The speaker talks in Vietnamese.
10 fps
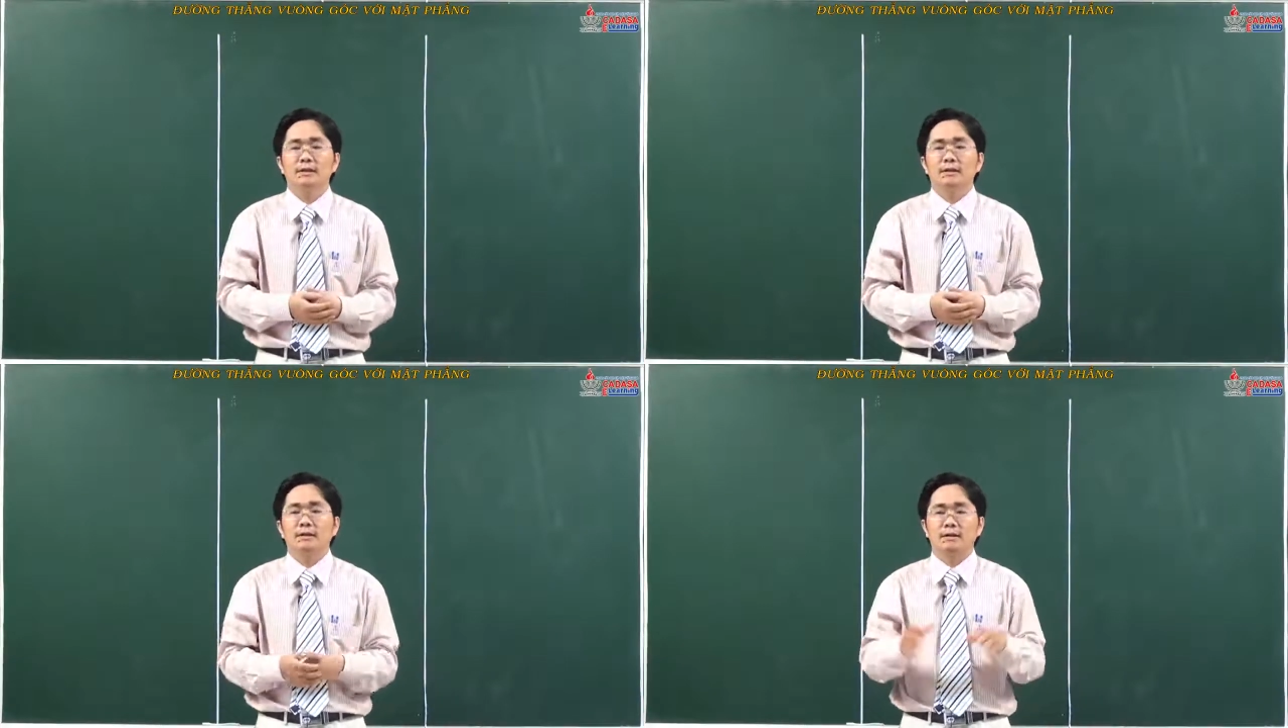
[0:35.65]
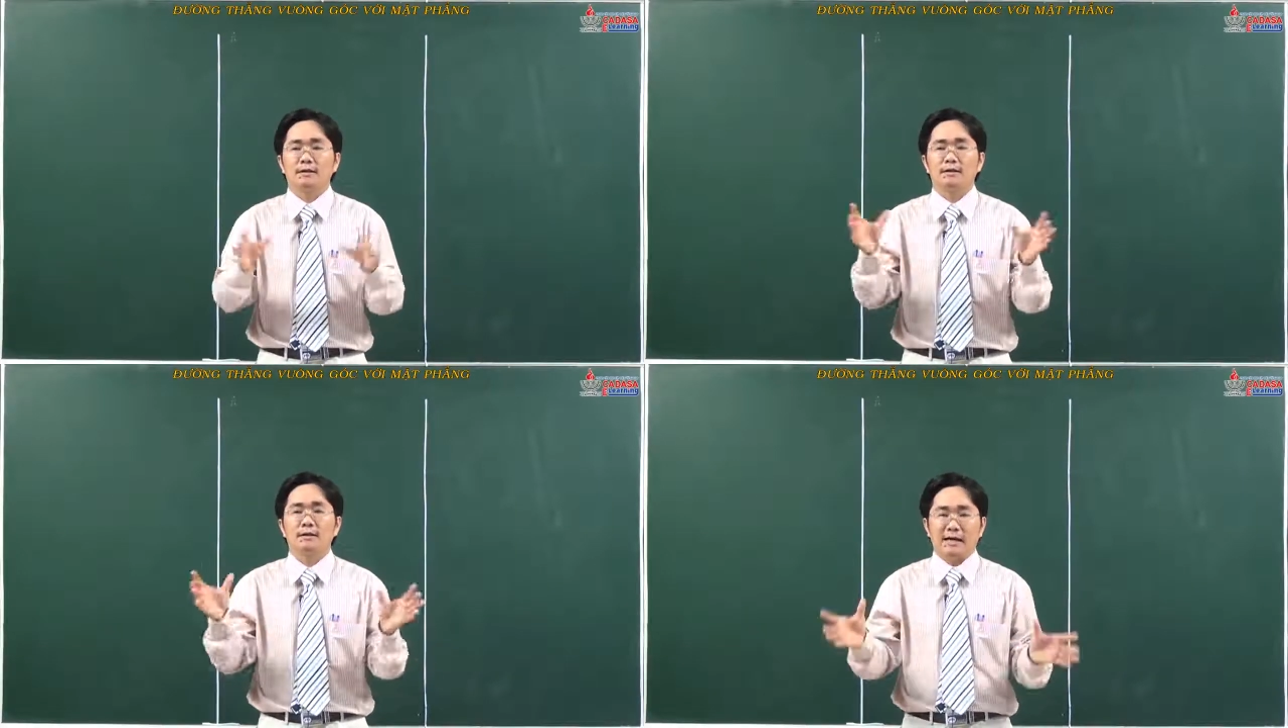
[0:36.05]

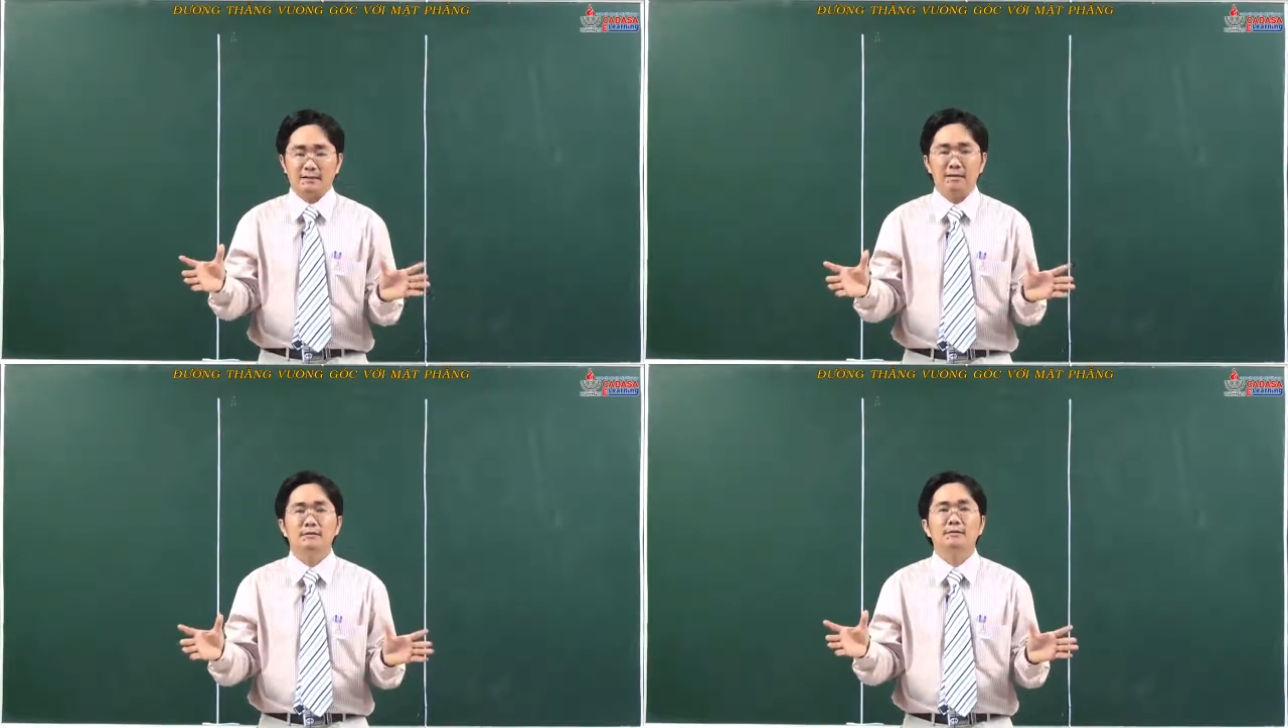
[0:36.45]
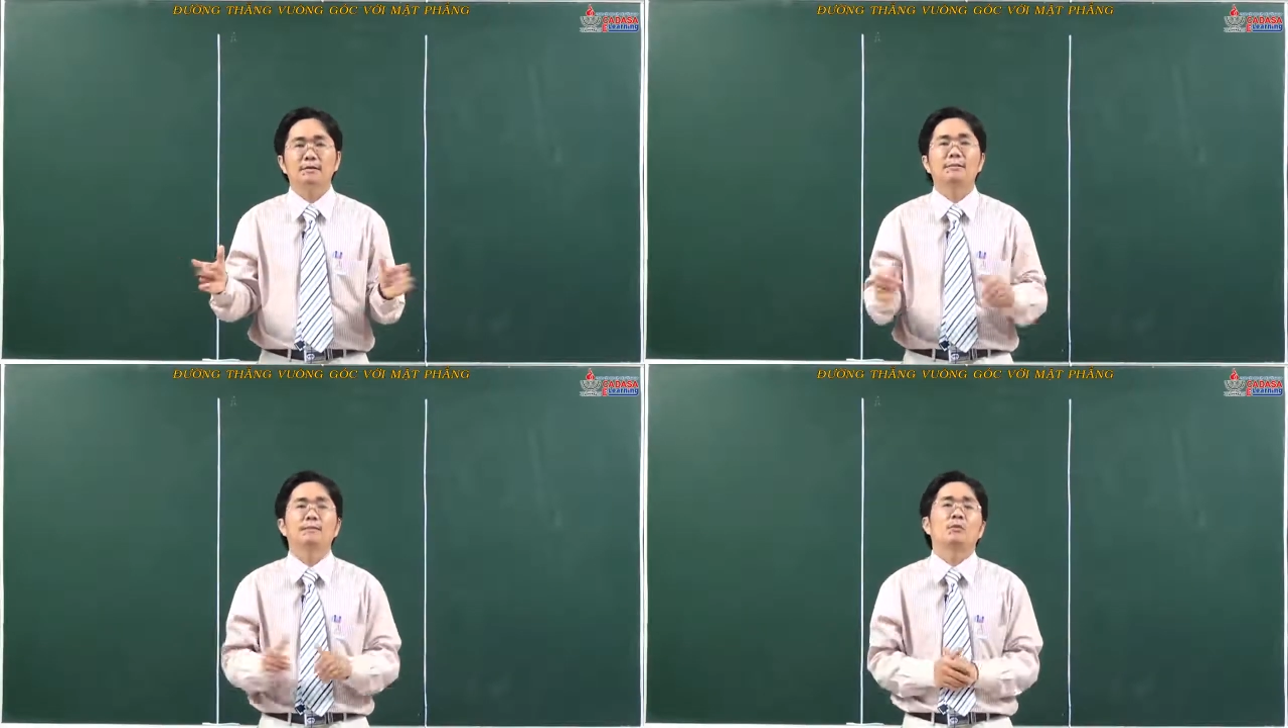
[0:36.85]
à, đẳng thức
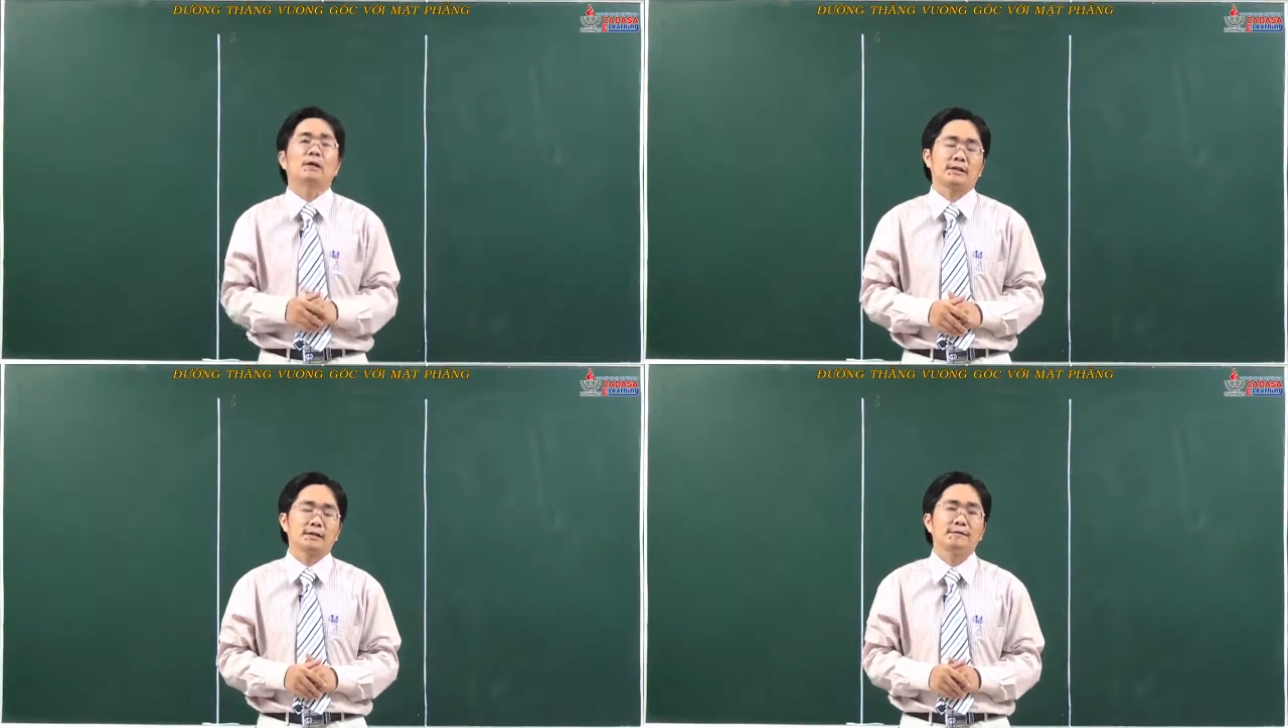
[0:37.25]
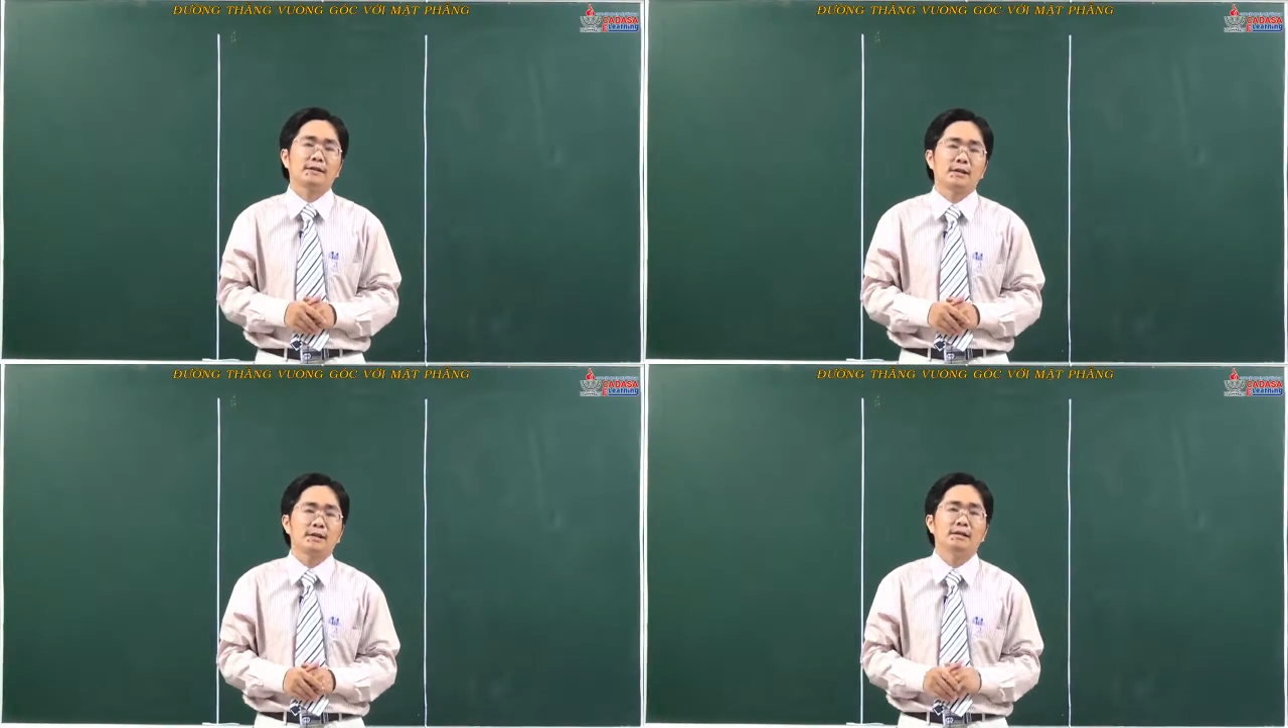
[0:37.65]
chứng minh một đẳng thức vector